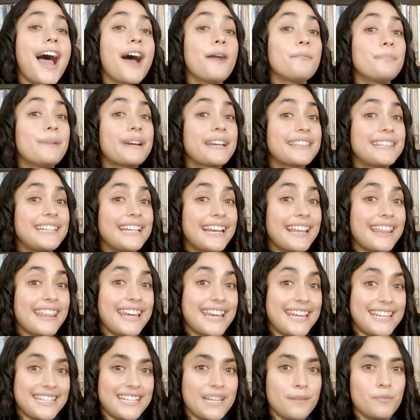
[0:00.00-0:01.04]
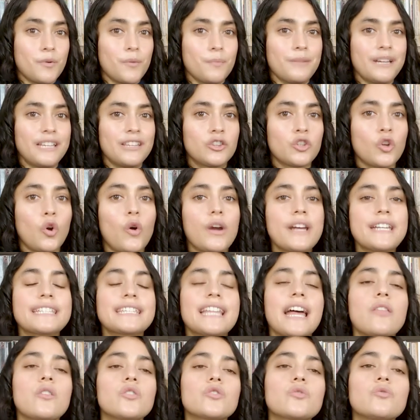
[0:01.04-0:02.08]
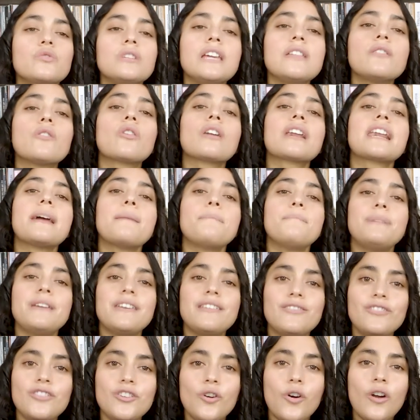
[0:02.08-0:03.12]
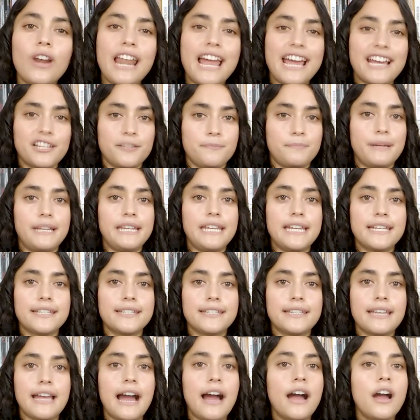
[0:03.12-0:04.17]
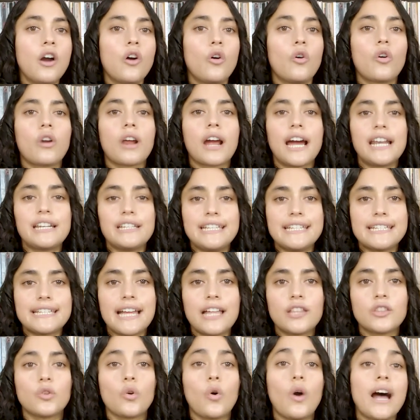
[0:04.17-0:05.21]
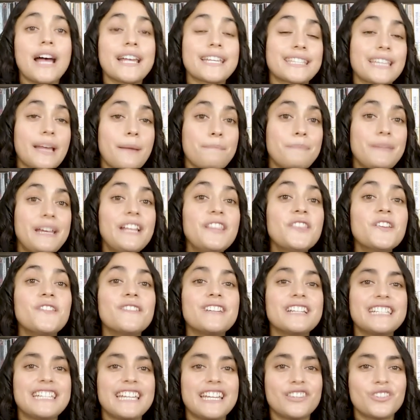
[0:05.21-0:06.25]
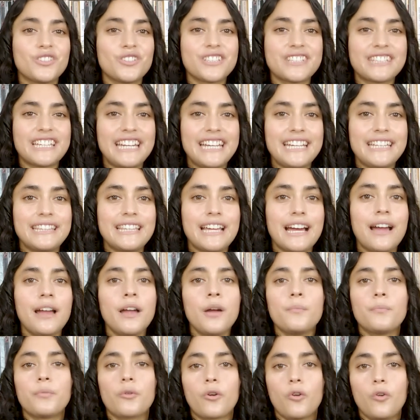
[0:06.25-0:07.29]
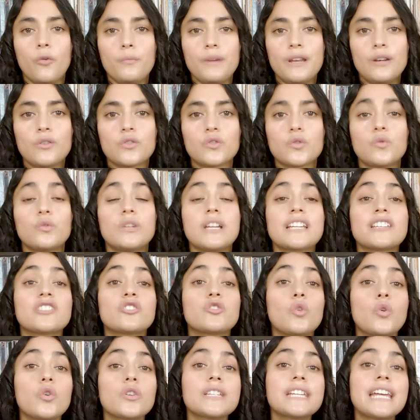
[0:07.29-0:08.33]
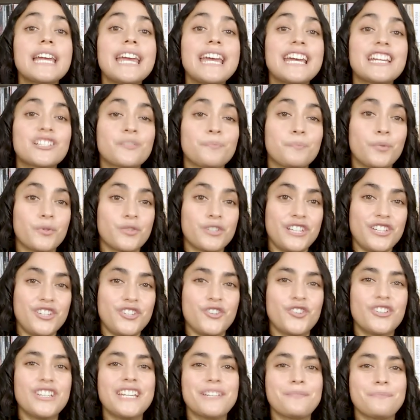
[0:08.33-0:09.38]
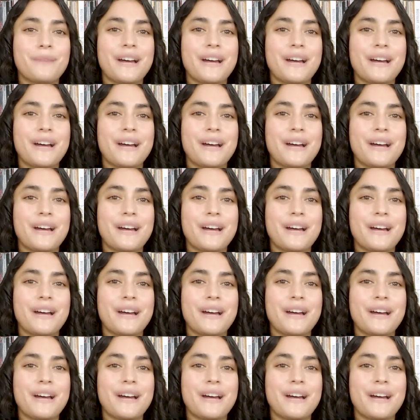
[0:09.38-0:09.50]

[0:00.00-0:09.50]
A partir de ese momento, Estados Unidos repitió la experiencia, organizando hasta 1930 por lo menos unas 12 exposiciones